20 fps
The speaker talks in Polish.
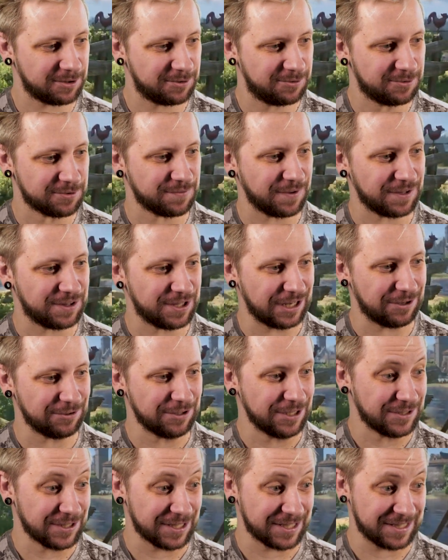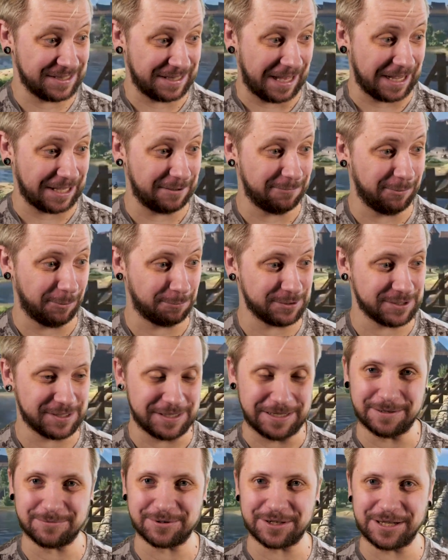kurwa Dragon Age z takim
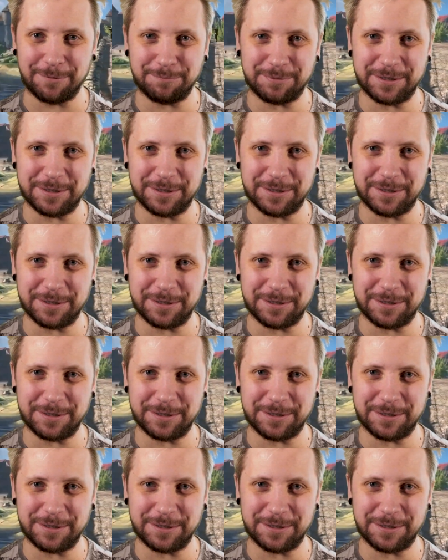obrzydzeniem, że ja